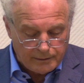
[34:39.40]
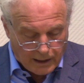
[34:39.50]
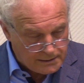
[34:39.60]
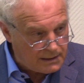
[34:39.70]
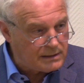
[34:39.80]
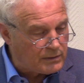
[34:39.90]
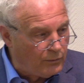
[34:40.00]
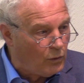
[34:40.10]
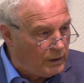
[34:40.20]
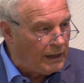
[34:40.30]
das ist
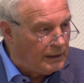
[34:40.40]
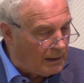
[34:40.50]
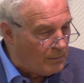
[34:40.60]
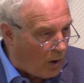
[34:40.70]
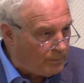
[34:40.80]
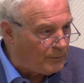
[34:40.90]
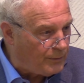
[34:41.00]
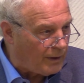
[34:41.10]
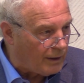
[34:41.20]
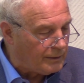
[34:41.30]
wohl in dem
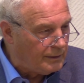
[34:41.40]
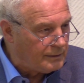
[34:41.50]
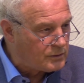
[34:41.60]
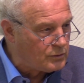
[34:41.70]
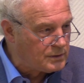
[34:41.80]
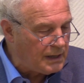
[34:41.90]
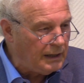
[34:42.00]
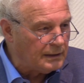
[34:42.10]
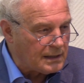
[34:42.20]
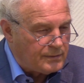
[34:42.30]
Opfer zu
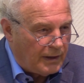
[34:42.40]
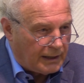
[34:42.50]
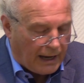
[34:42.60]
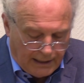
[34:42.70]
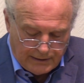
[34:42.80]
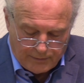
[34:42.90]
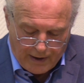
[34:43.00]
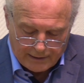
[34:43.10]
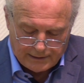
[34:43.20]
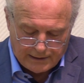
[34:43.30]
sehen, dass wir
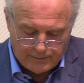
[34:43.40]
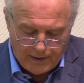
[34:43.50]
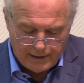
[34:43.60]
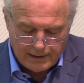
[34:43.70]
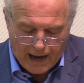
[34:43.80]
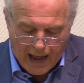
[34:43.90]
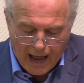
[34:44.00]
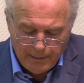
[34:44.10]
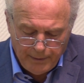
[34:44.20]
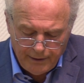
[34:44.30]
gerechtfertigt werden,
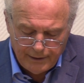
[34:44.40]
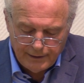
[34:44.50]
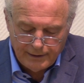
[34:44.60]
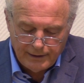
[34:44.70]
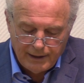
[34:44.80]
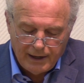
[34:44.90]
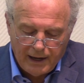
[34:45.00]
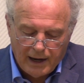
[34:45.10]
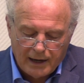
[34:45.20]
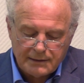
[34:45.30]
aber
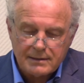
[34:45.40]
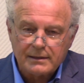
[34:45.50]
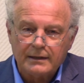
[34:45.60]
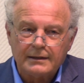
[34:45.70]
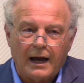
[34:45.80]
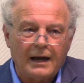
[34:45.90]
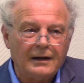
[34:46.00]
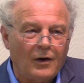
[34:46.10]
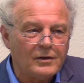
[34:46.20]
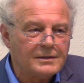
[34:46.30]
er hat es getan
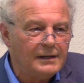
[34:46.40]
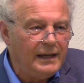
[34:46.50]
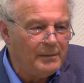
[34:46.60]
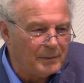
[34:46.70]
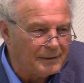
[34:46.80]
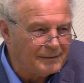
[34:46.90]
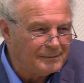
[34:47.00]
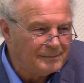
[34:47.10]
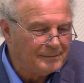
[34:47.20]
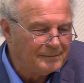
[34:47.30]
aus Liebe.
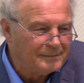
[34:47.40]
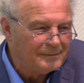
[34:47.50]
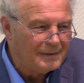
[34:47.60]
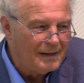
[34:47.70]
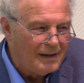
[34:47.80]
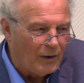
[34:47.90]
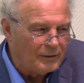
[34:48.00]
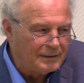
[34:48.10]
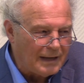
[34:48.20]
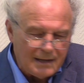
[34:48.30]

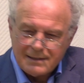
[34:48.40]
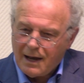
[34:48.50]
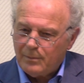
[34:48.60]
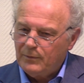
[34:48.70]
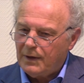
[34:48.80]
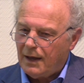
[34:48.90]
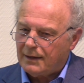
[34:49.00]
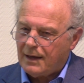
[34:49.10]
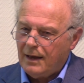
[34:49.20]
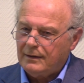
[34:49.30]
Und das haben wir
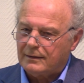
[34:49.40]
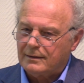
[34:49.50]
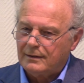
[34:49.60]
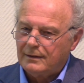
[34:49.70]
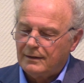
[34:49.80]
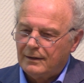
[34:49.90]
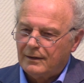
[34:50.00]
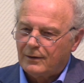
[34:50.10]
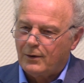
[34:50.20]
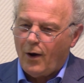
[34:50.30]
erkannt.
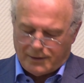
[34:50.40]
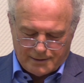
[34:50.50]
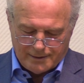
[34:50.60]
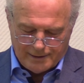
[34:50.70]
Gott